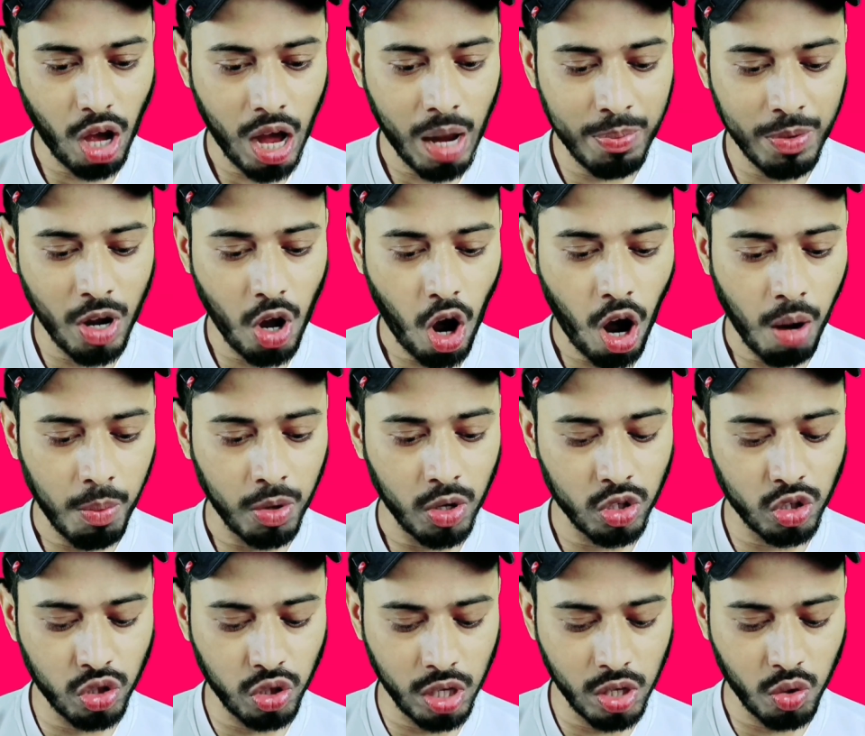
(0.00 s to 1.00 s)
কিন্তু আপনারা
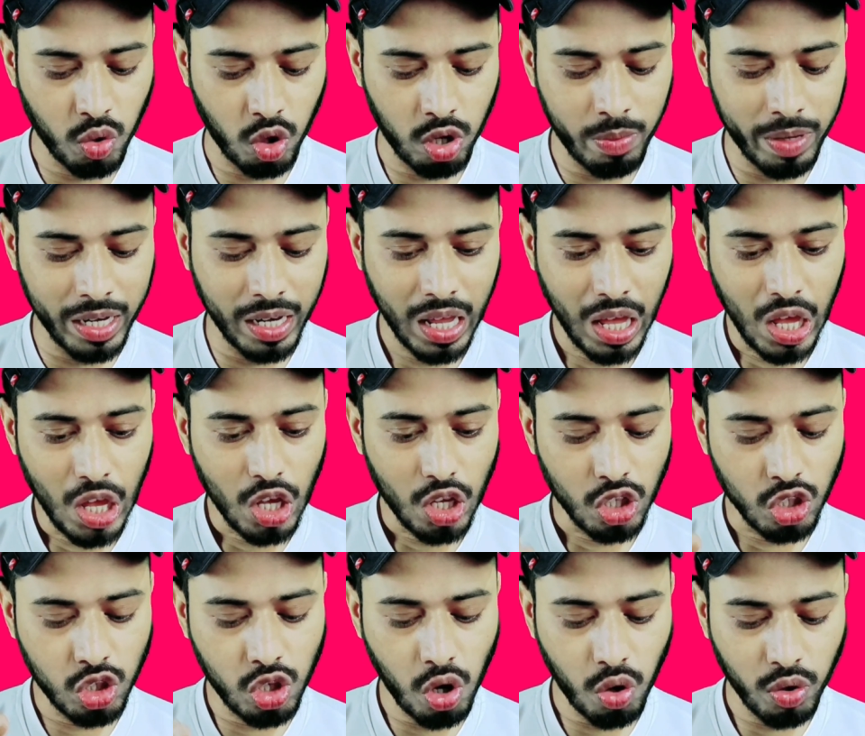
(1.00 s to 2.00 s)
অবশ্যই করবেন
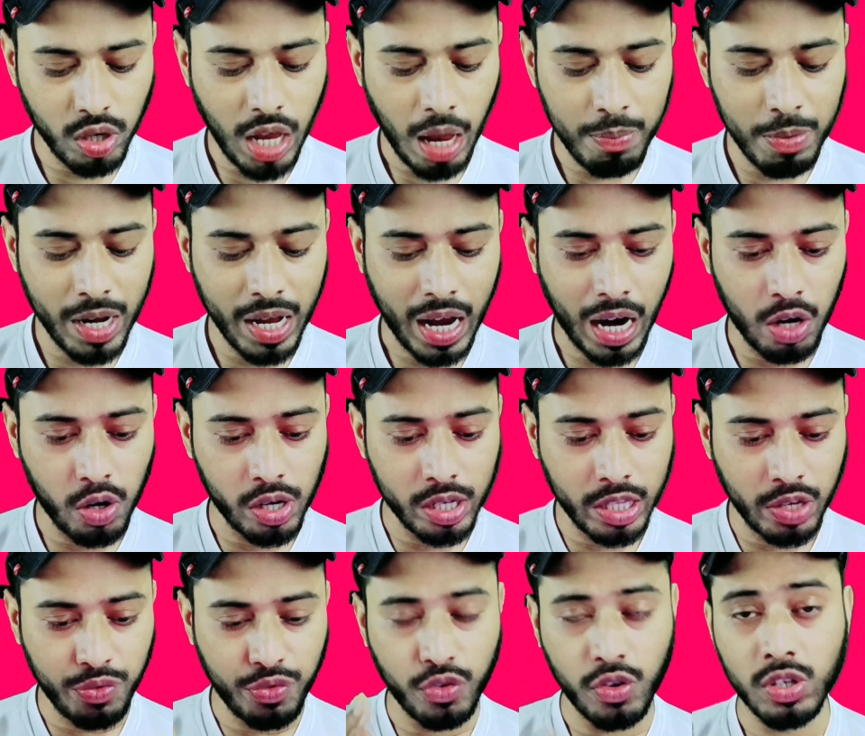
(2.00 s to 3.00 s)
যখনই আপনারা কারো
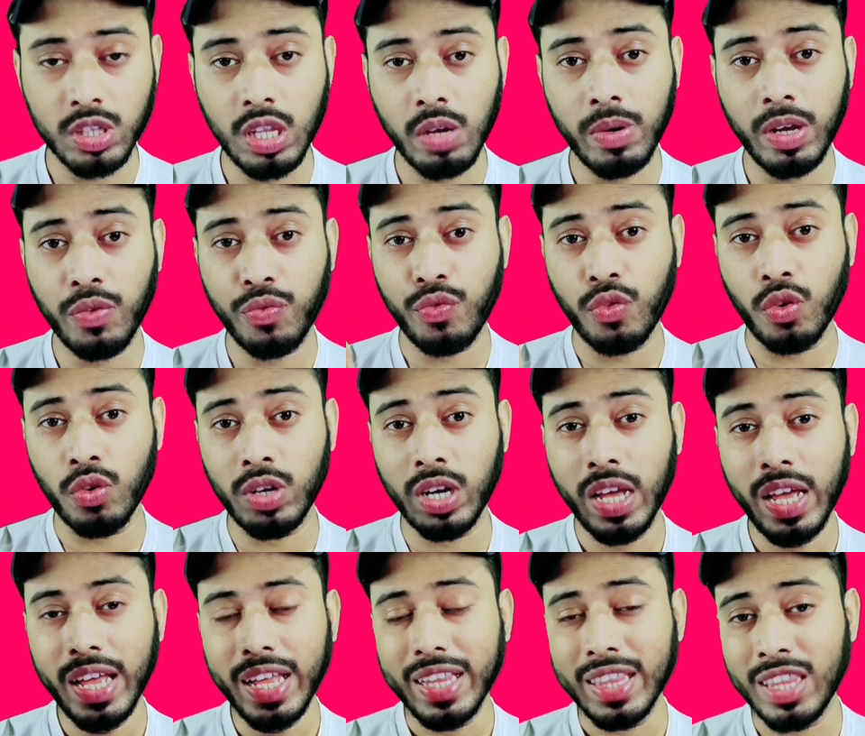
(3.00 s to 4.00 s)
হাতে ফোন দেবেন ফোন
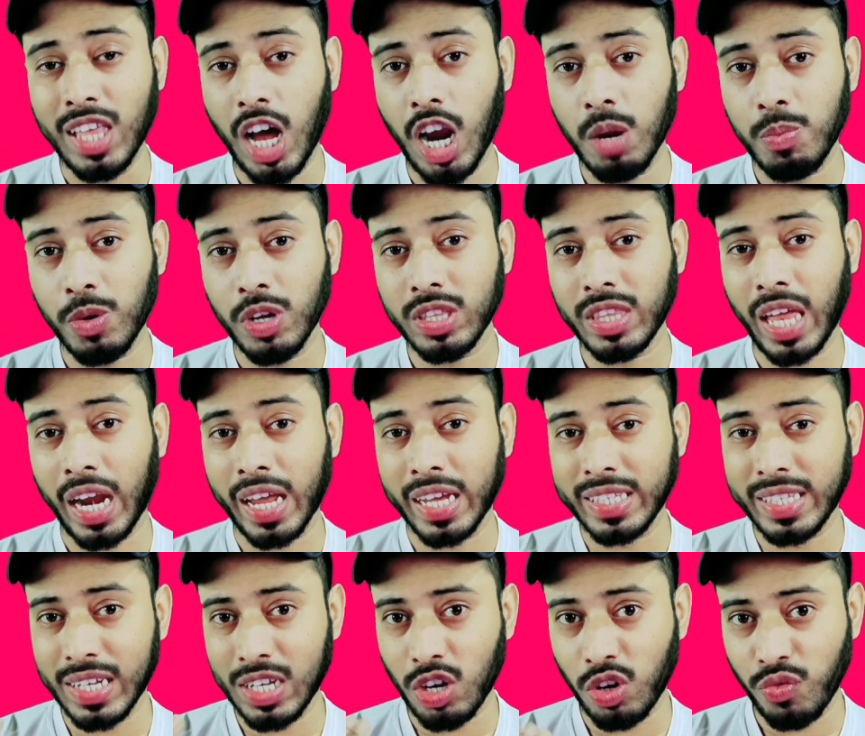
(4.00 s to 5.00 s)
দেওয়ার পর তার
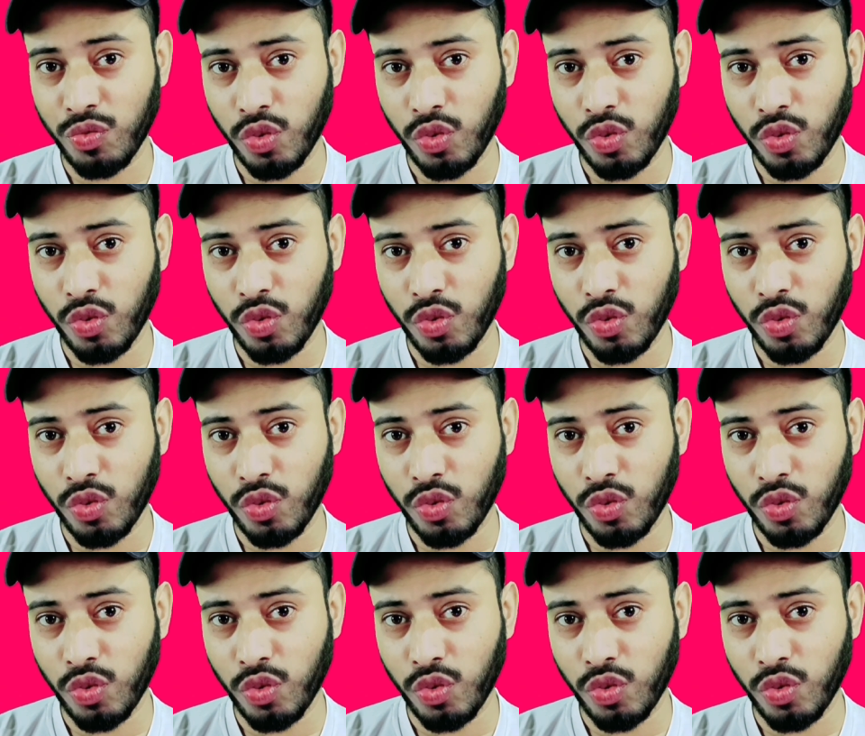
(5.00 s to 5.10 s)
কাছ থেকে